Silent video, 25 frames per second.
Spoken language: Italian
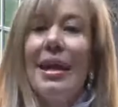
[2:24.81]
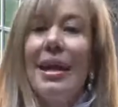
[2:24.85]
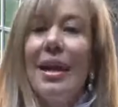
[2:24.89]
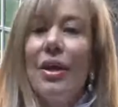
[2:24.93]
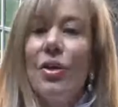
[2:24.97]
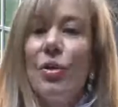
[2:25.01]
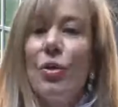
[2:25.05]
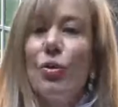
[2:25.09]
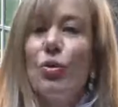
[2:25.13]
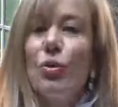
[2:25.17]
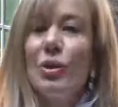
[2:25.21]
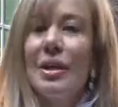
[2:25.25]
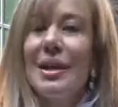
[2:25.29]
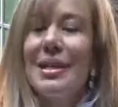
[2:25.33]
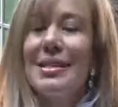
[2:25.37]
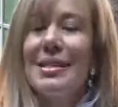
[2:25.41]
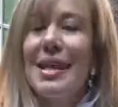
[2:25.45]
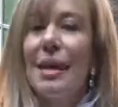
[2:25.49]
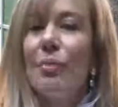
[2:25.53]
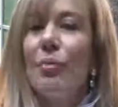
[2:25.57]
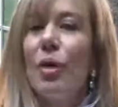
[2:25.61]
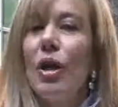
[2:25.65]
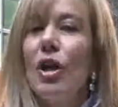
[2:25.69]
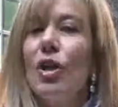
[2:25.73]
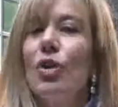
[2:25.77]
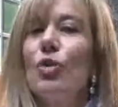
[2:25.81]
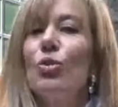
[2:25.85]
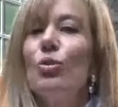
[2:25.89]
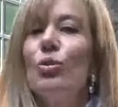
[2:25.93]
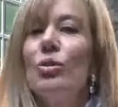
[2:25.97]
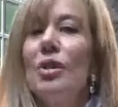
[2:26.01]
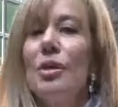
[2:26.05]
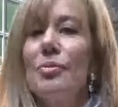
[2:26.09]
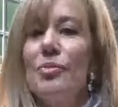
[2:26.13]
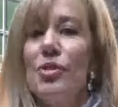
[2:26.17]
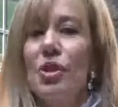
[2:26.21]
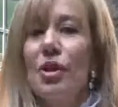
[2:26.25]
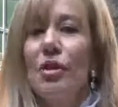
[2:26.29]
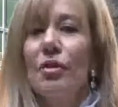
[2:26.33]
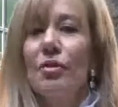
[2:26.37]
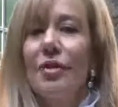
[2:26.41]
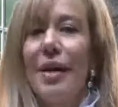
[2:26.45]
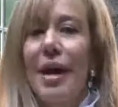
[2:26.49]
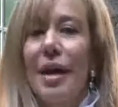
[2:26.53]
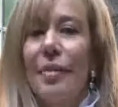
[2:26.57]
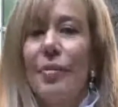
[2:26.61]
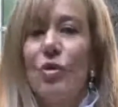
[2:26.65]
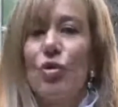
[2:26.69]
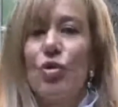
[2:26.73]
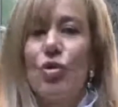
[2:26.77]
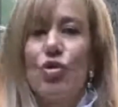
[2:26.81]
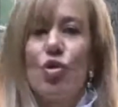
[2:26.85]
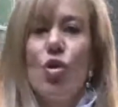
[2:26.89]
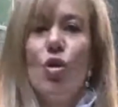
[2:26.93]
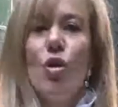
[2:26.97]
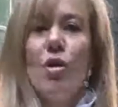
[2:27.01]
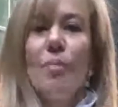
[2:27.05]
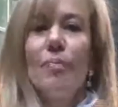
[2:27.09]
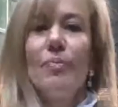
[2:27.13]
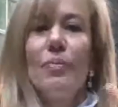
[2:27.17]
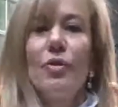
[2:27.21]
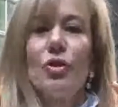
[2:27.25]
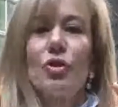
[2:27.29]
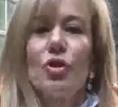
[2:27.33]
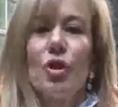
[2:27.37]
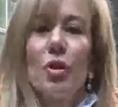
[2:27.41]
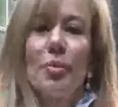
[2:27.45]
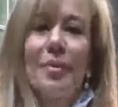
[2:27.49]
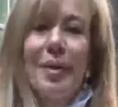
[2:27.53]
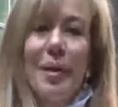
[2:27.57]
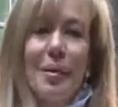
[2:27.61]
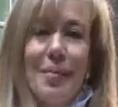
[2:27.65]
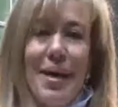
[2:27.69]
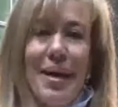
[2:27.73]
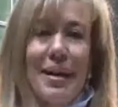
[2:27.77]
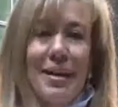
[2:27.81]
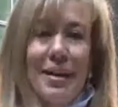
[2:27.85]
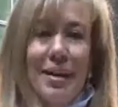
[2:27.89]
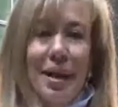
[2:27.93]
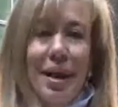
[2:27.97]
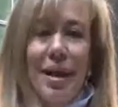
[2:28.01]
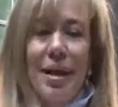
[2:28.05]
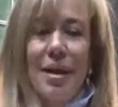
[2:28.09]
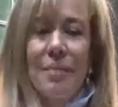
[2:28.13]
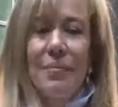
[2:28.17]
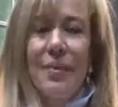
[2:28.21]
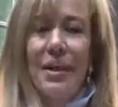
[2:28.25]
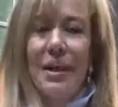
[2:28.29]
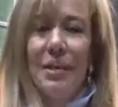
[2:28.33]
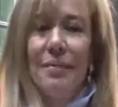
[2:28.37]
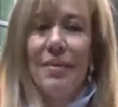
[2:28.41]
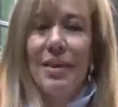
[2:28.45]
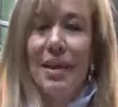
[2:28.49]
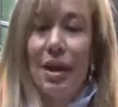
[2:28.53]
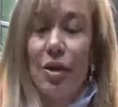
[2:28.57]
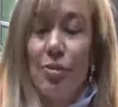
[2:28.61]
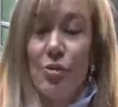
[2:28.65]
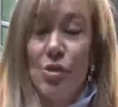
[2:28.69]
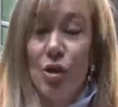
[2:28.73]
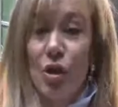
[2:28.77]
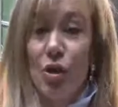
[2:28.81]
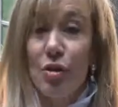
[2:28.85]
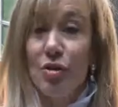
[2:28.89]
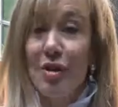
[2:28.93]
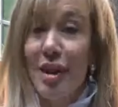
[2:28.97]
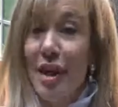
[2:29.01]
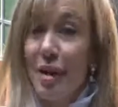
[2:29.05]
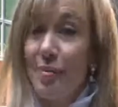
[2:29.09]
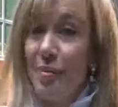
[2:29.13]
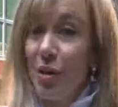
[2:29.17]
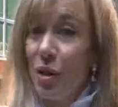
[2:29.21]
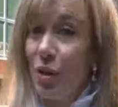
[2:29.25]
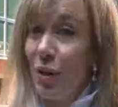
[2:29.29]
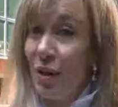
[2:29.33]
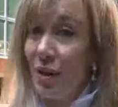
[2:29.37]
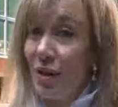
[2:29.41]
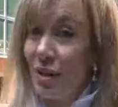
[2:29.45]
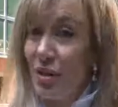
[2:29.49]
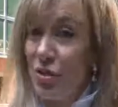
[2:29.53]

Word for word: che noi utilizziamo alcuni psicofarmaci, cioè non sono mica matta, perché mi dà psicofarmaco?